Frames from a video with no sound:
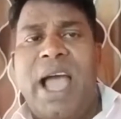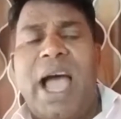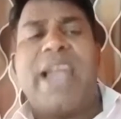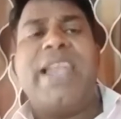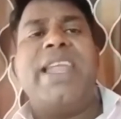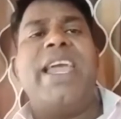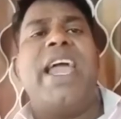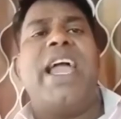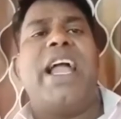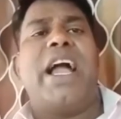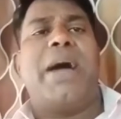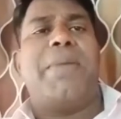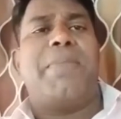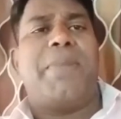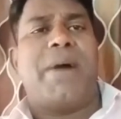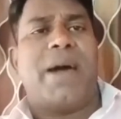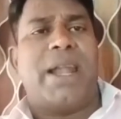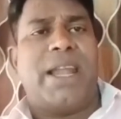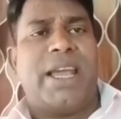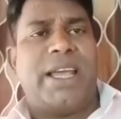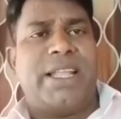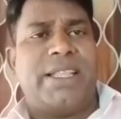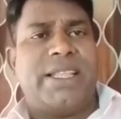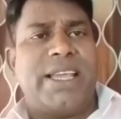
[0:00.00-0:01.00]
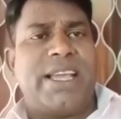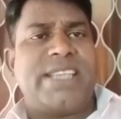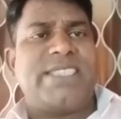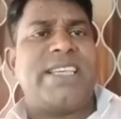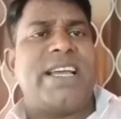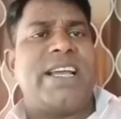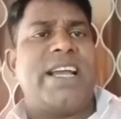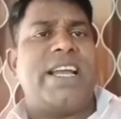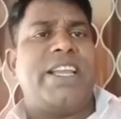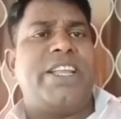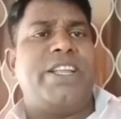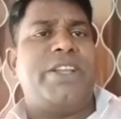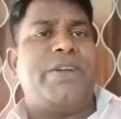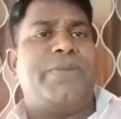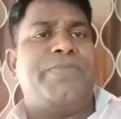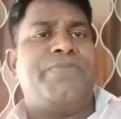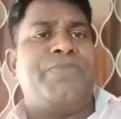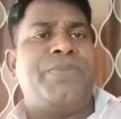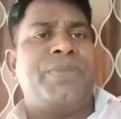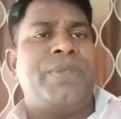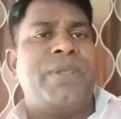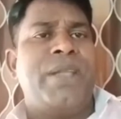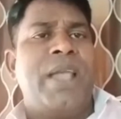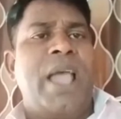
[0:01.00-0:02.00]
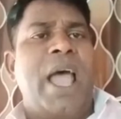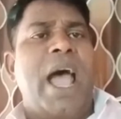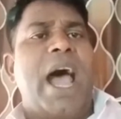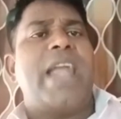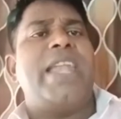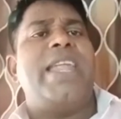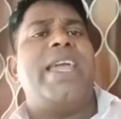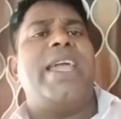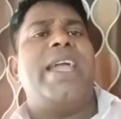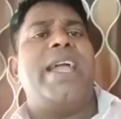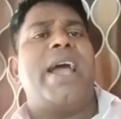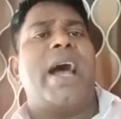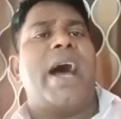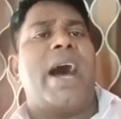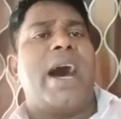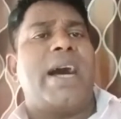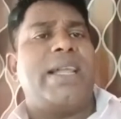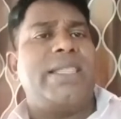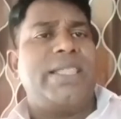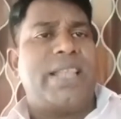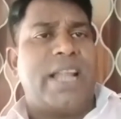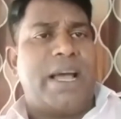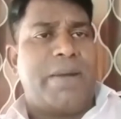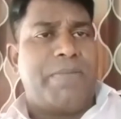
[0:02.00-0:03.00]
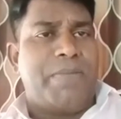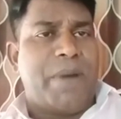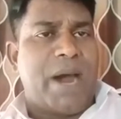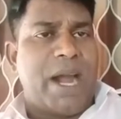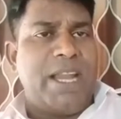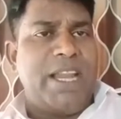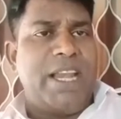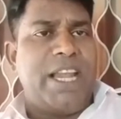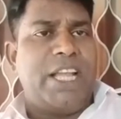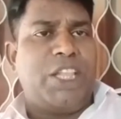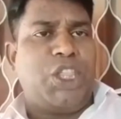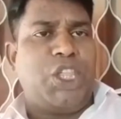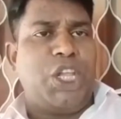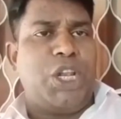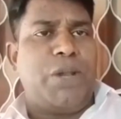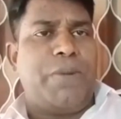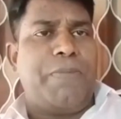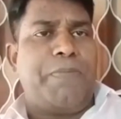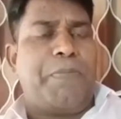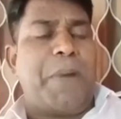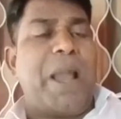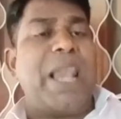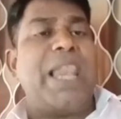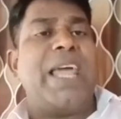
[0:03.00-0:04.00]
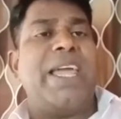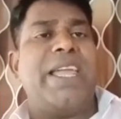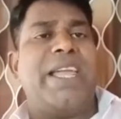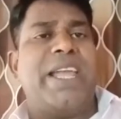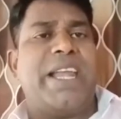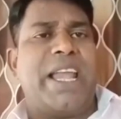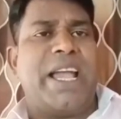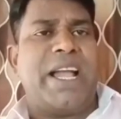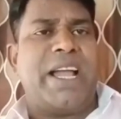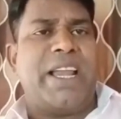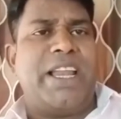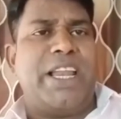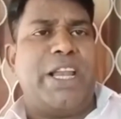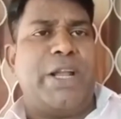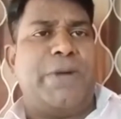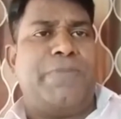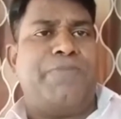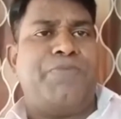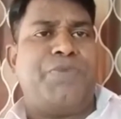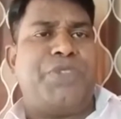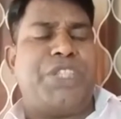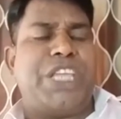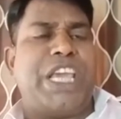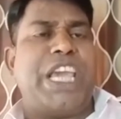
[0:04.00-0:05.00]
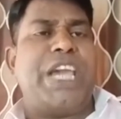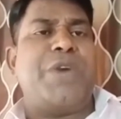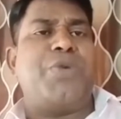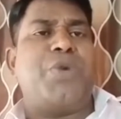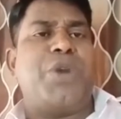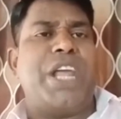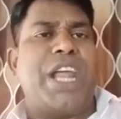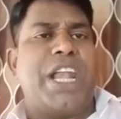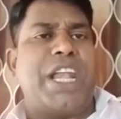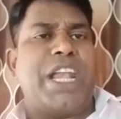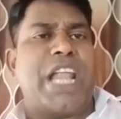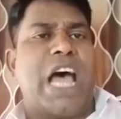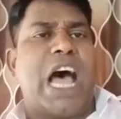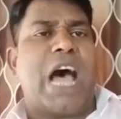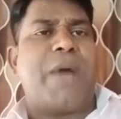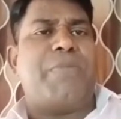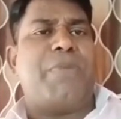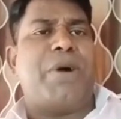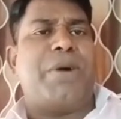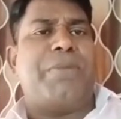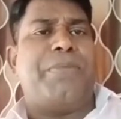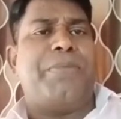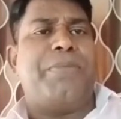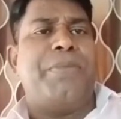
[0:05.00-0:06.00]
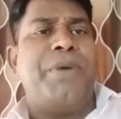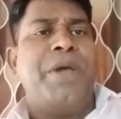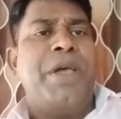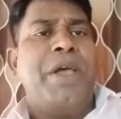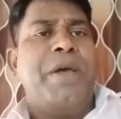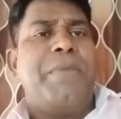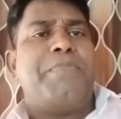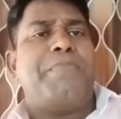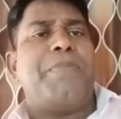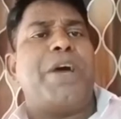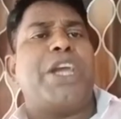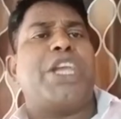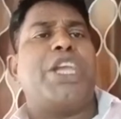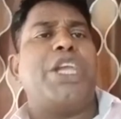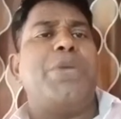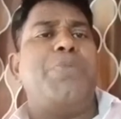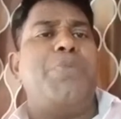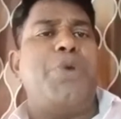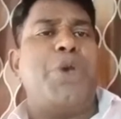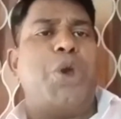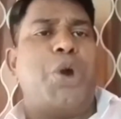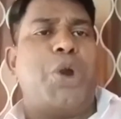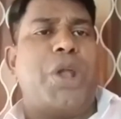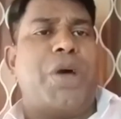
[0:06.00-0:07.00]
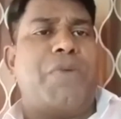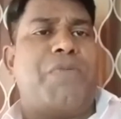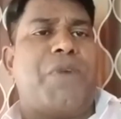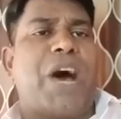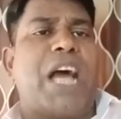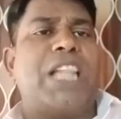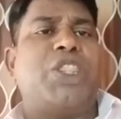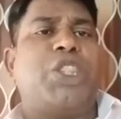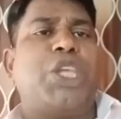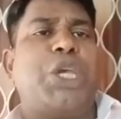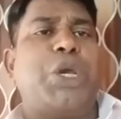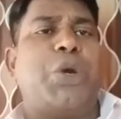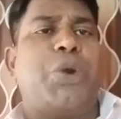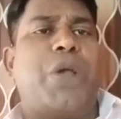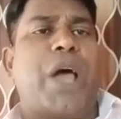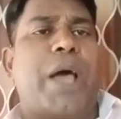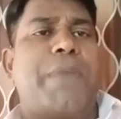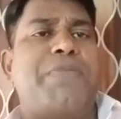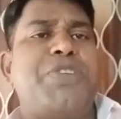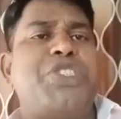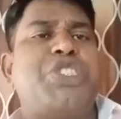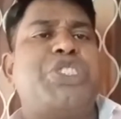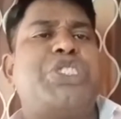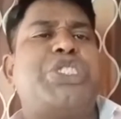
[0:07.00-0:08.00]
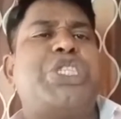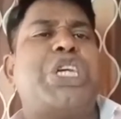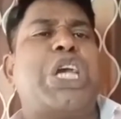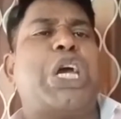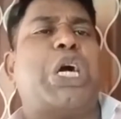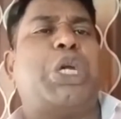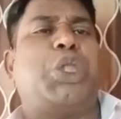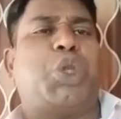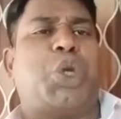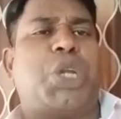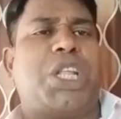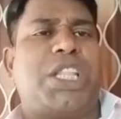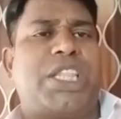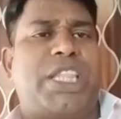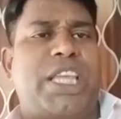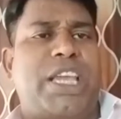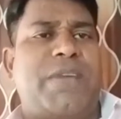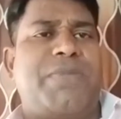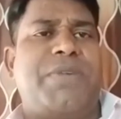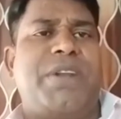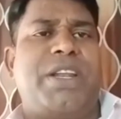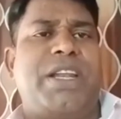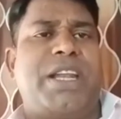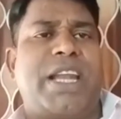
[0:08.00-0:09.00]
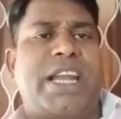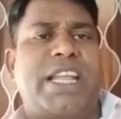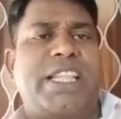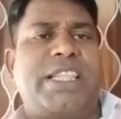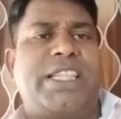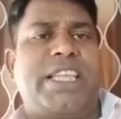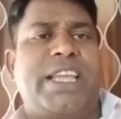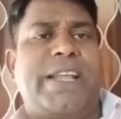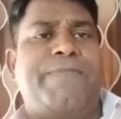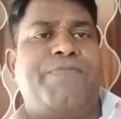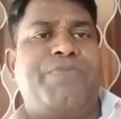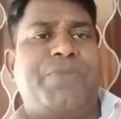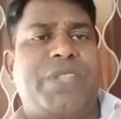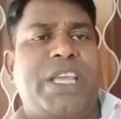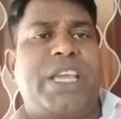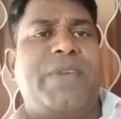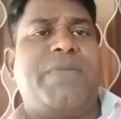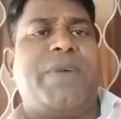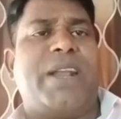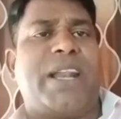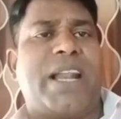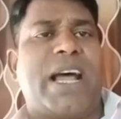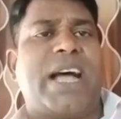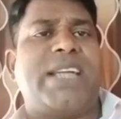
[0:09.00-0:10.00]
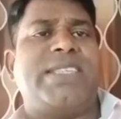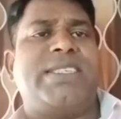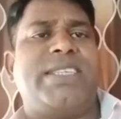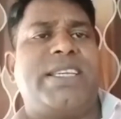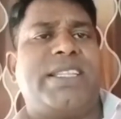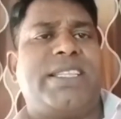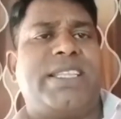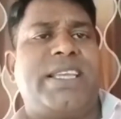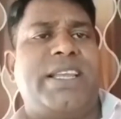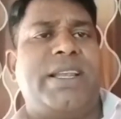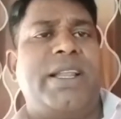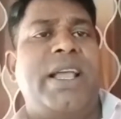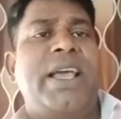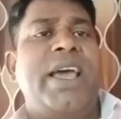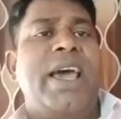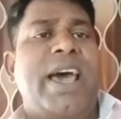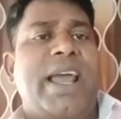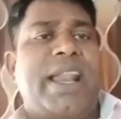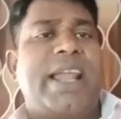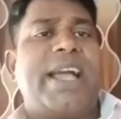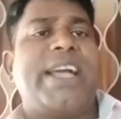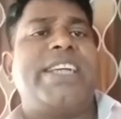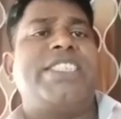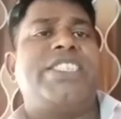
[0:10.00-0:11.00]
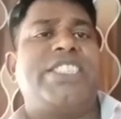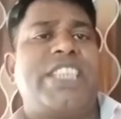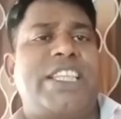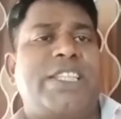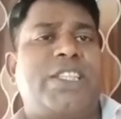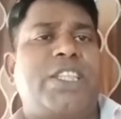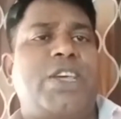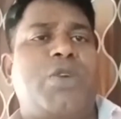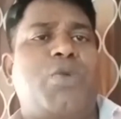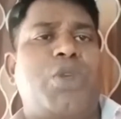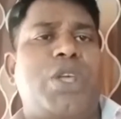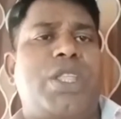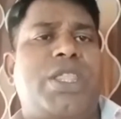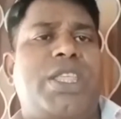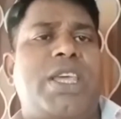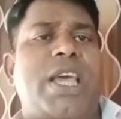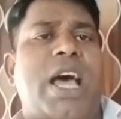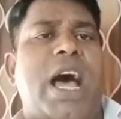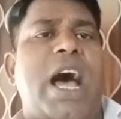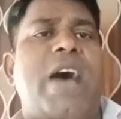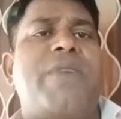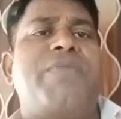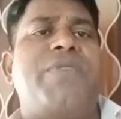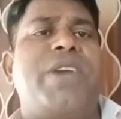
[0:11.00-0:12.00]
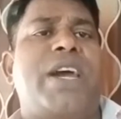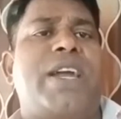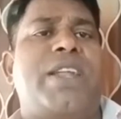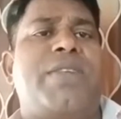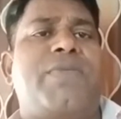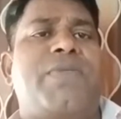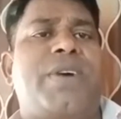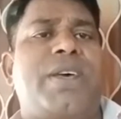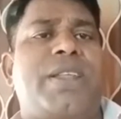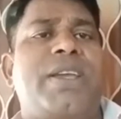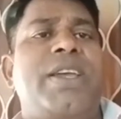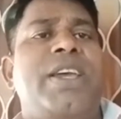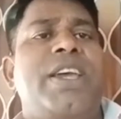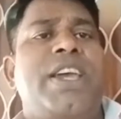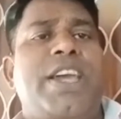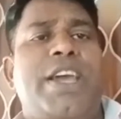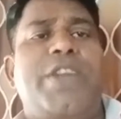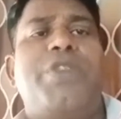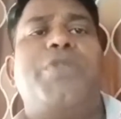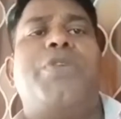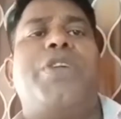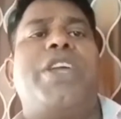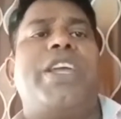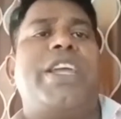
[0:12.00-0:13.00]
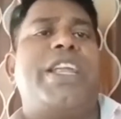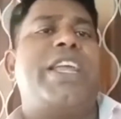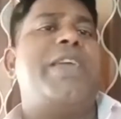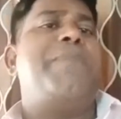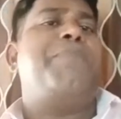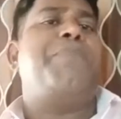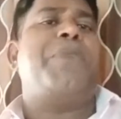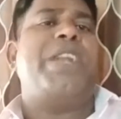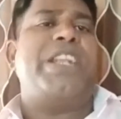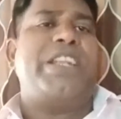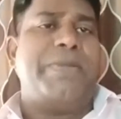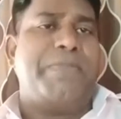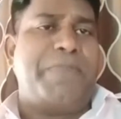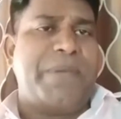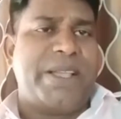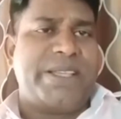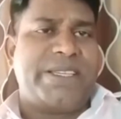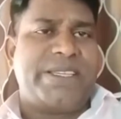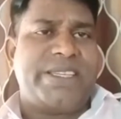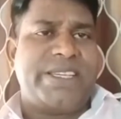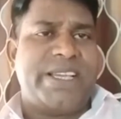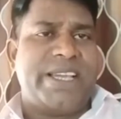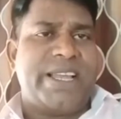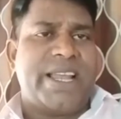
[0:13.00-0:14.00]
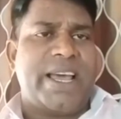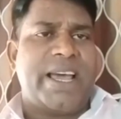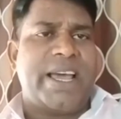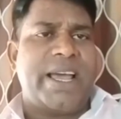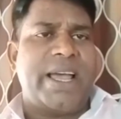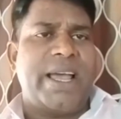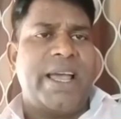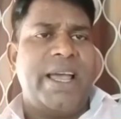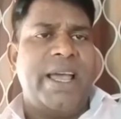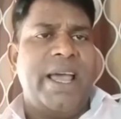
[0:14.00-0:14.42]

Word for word: அநேகமான தேசங்களிலும் அநேக ஆந்திரா மாநிலத்திலும் பல இடங்களிலும் தேவனுடைய நாமம் மகிமையோட வார்த்தையோட அபிஷேகத்தோட தேவன் நடத்தி தேவ ராஜ்யத்தின் ரகசியத்தை குறித்து ஆவியானவர் என்னோட இடைப்பட்டு பேசுகிறார்